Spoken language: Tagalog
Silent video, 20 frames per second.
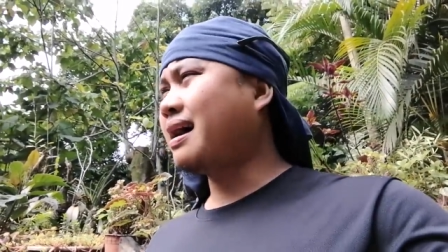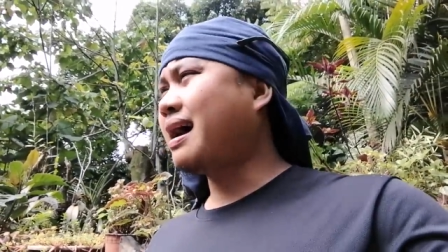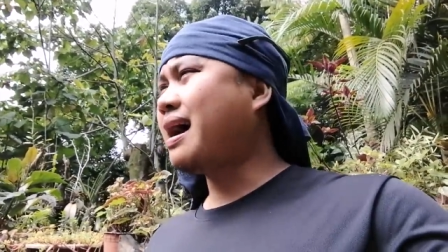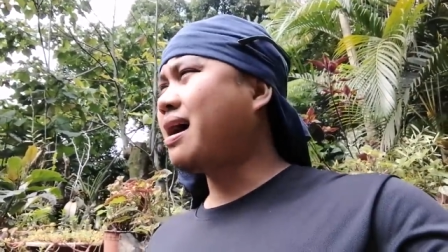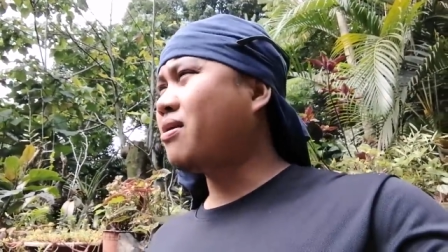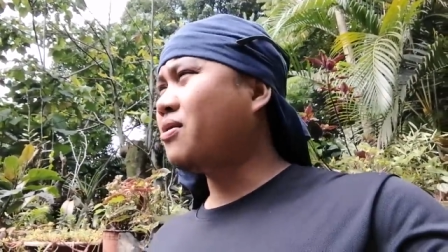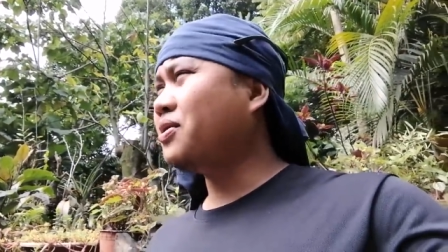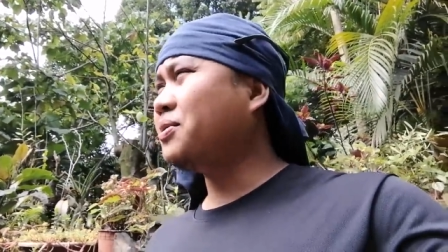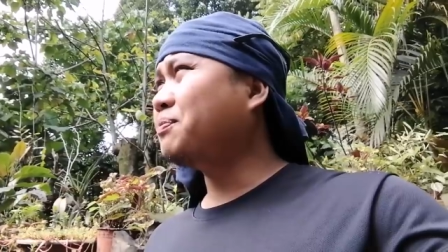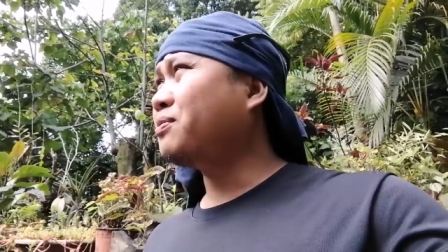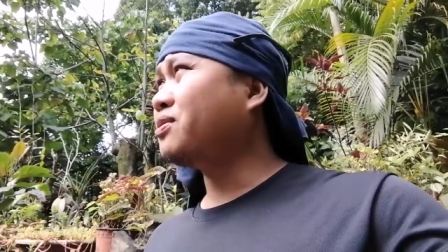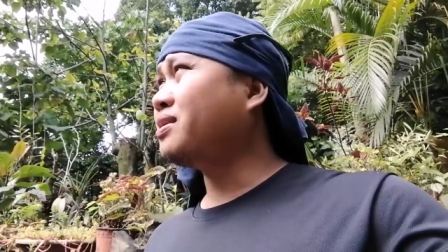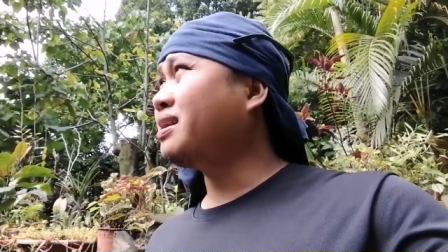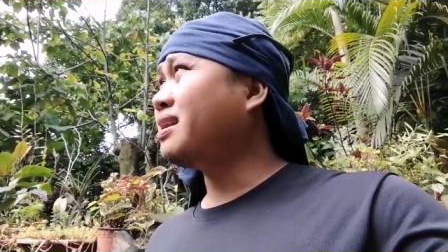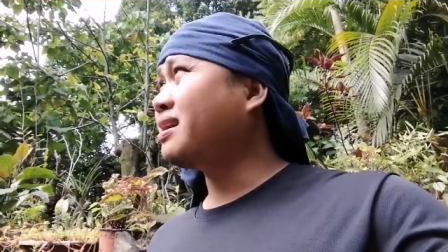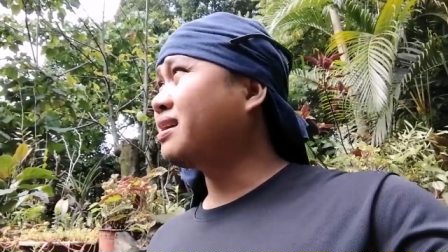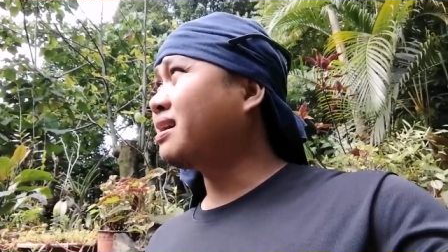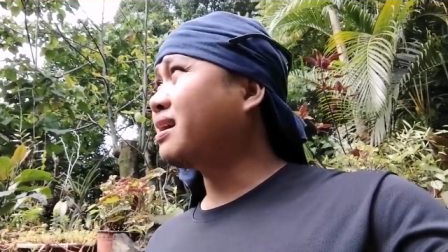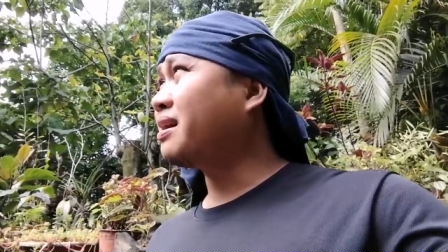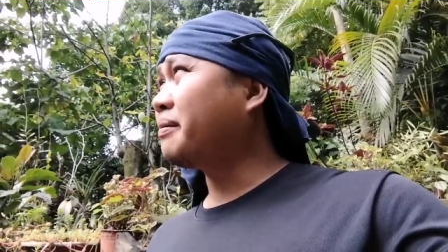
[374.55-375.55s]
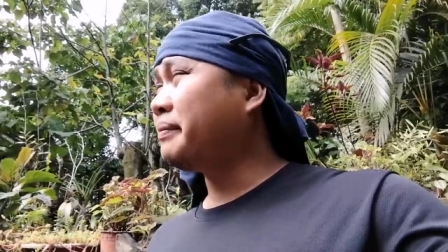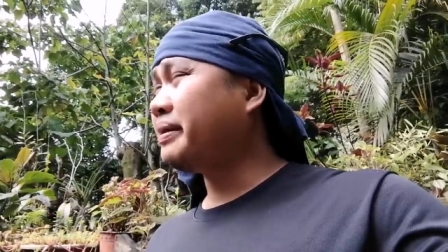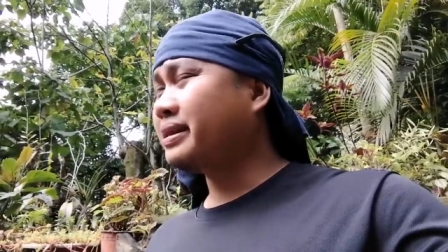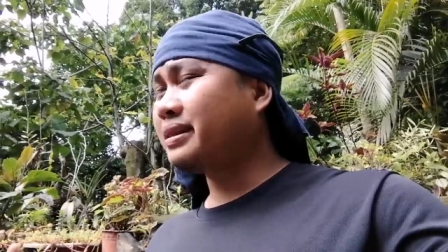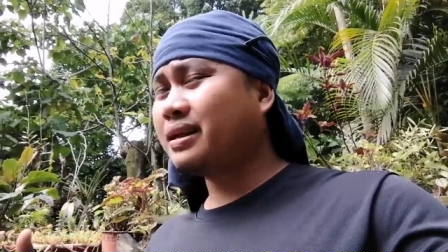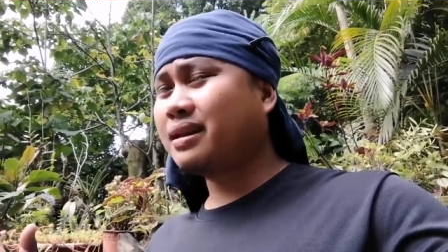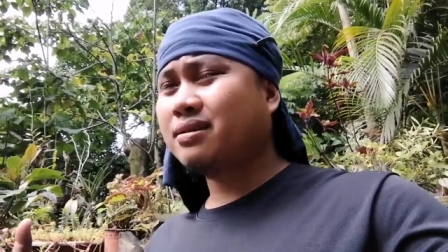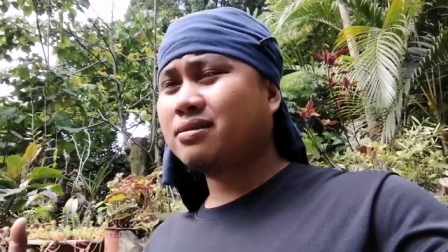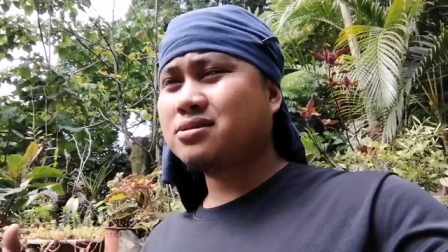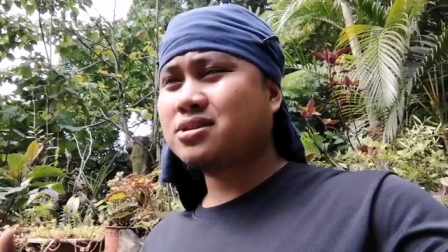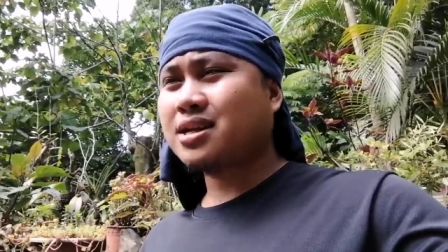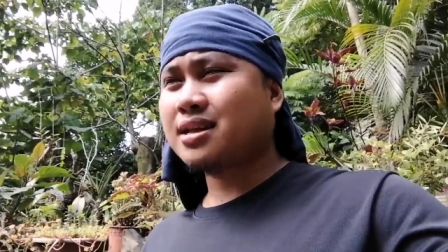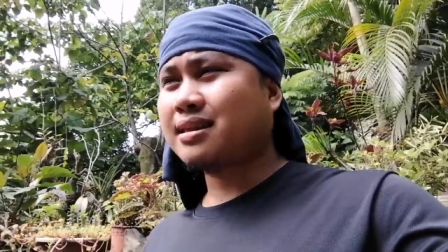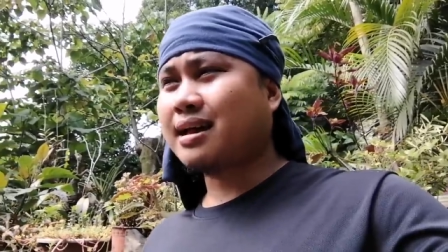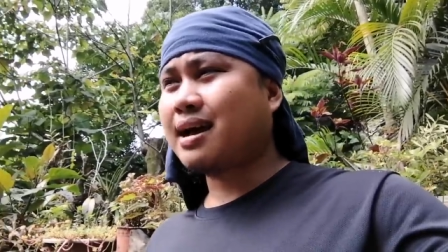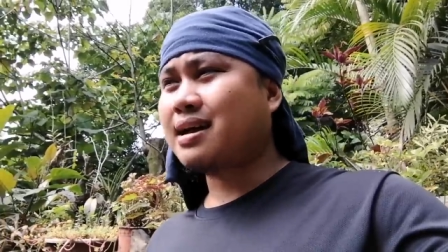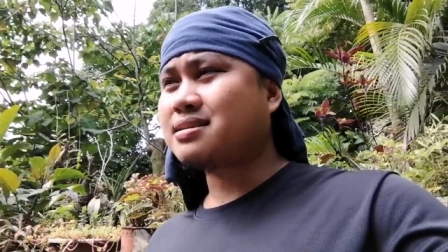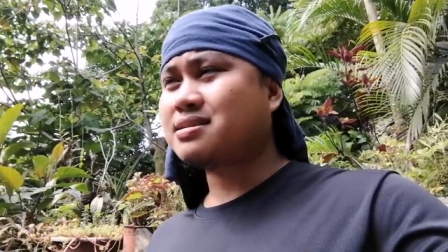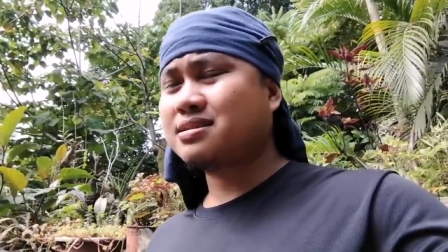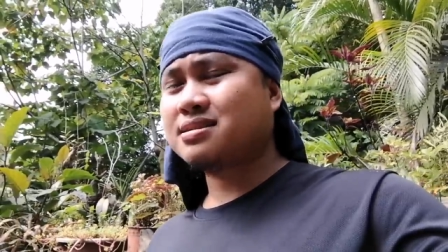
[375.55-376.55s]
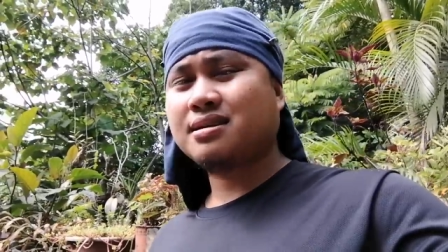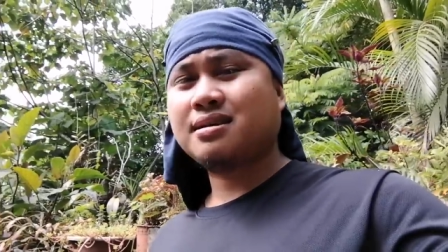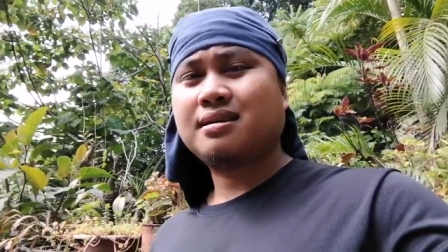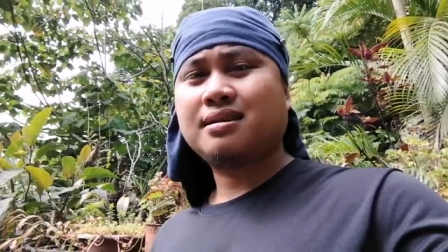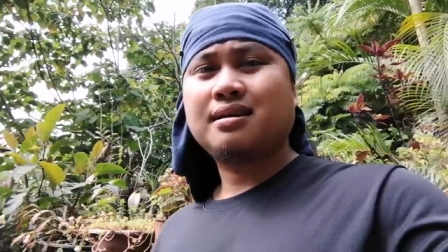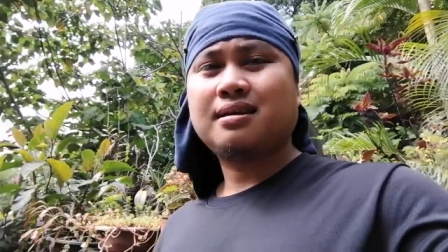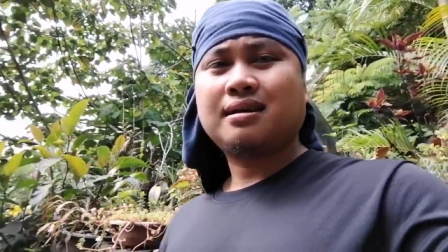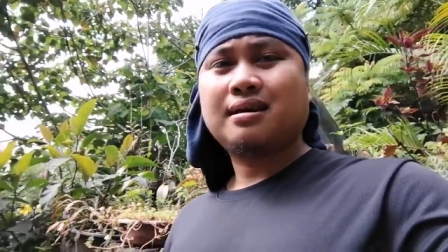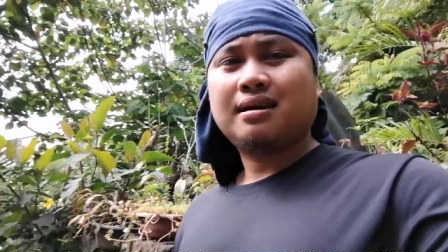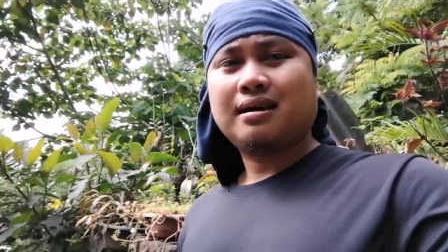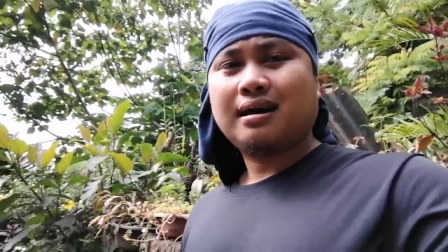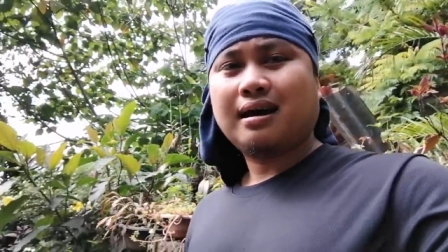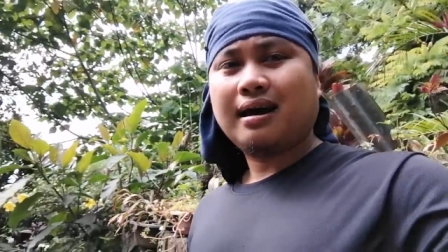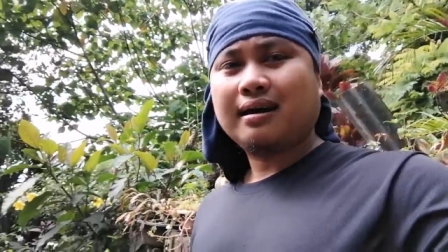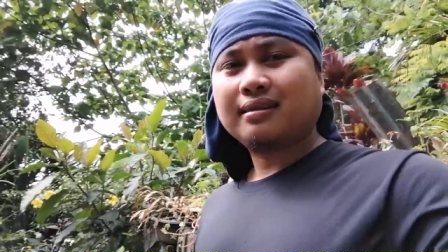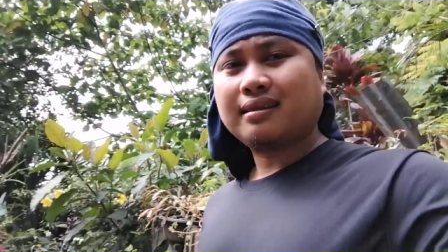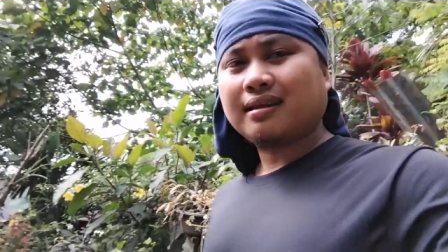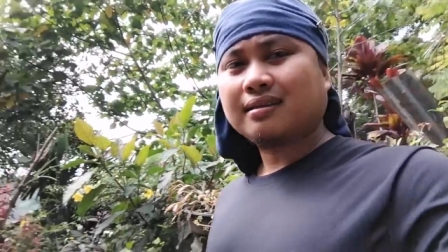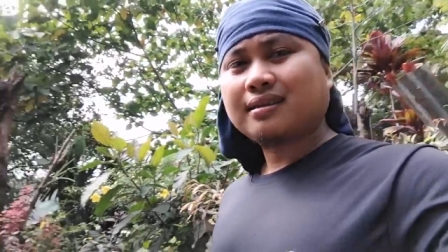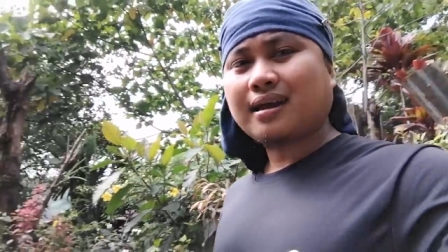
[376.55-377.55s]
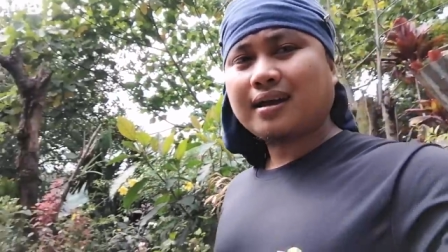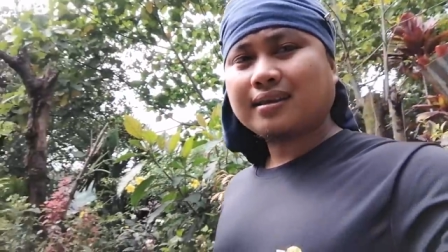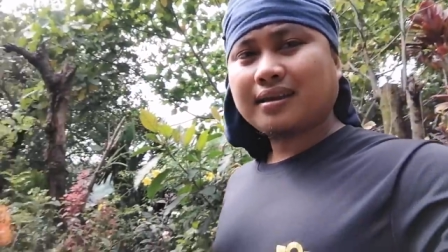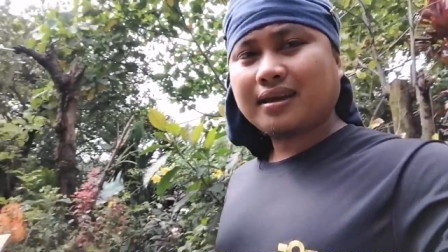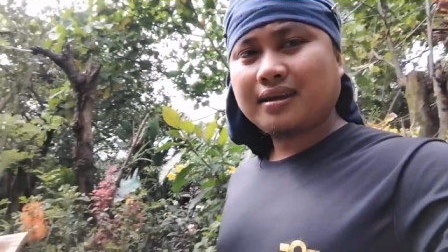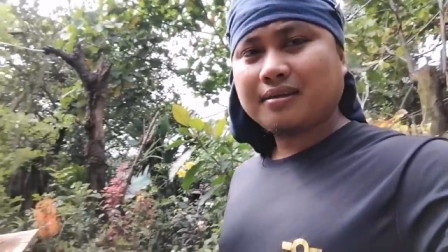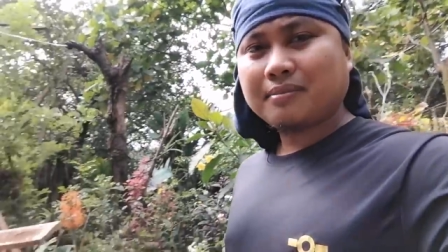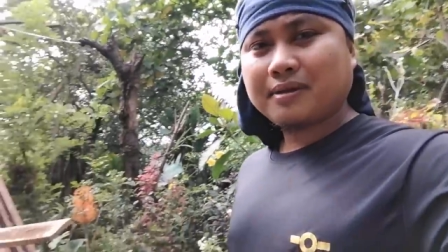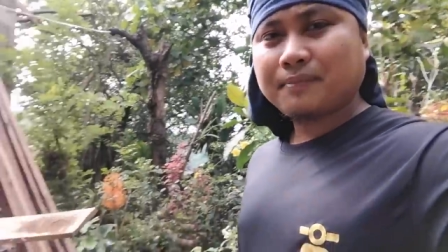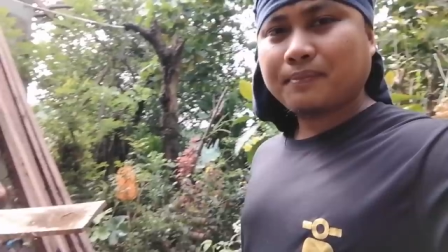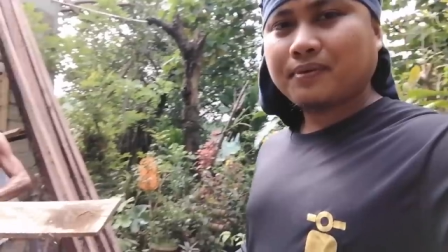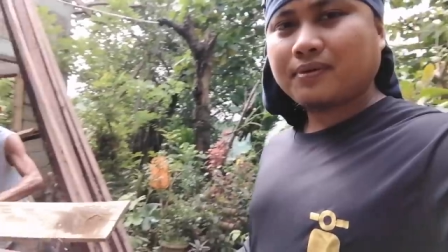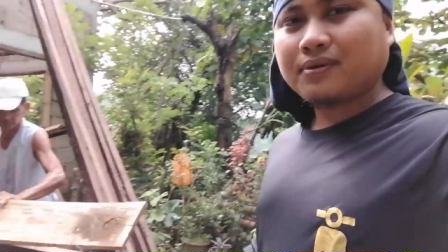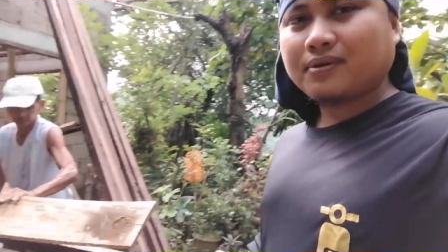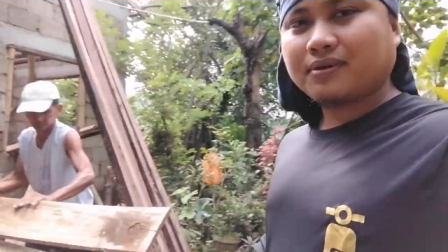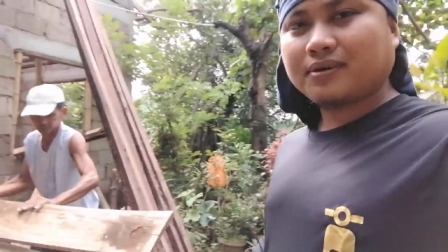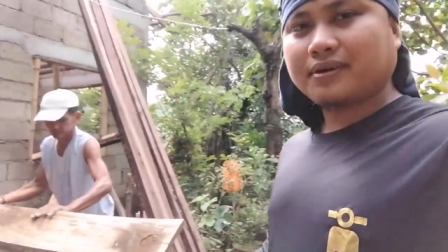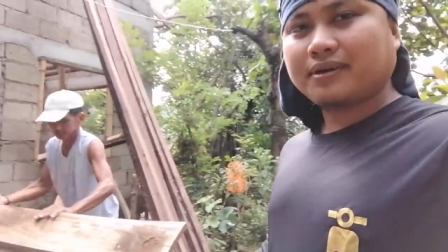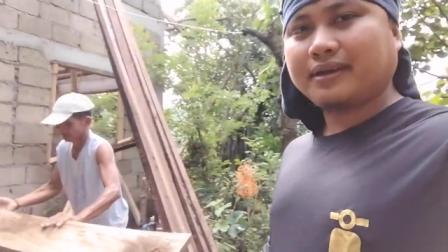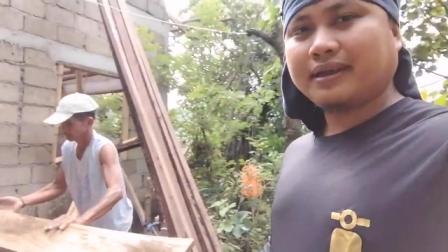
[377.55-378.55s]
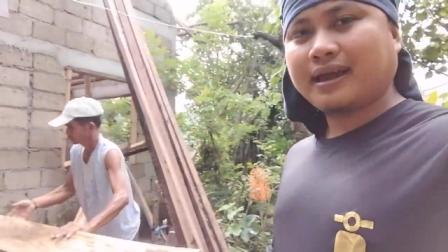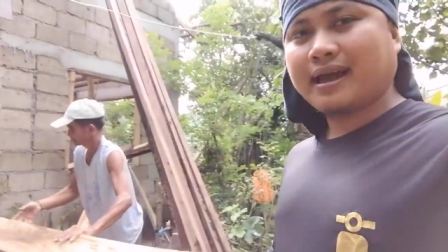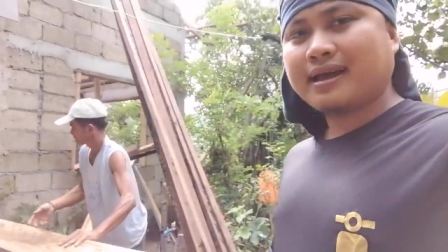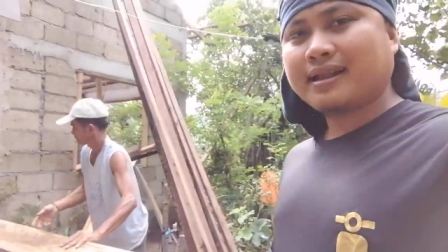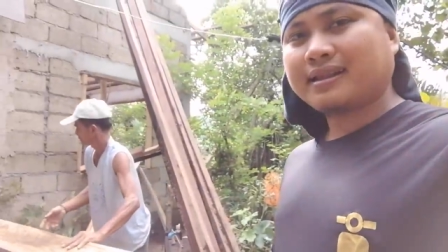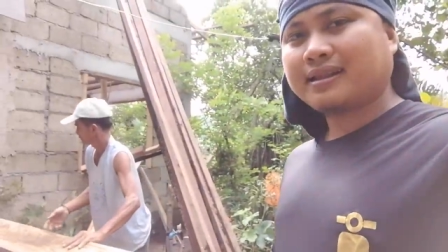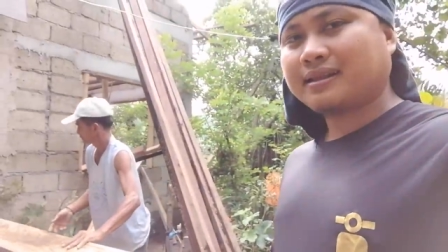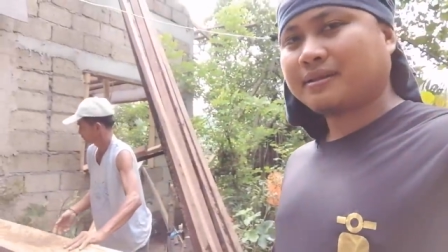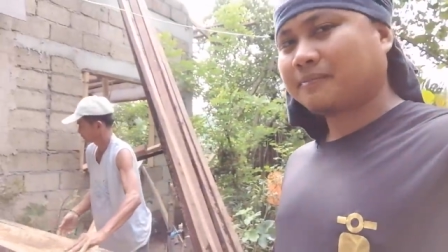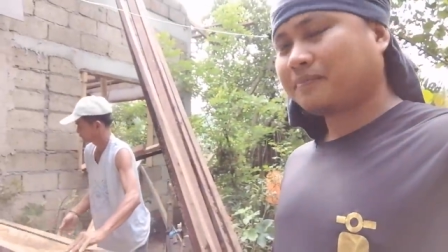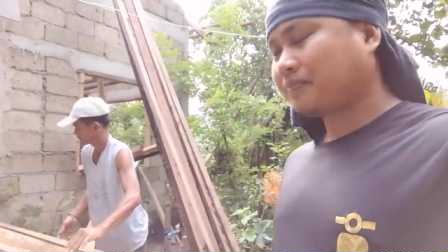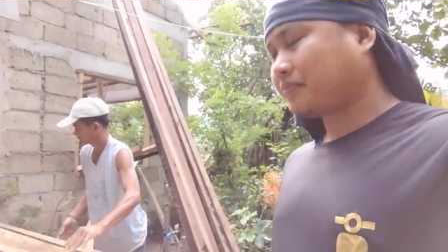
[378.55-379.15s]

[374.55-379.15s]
kahoy po nilang gagamitin din sa taas. At ang tatay naman po, ayan,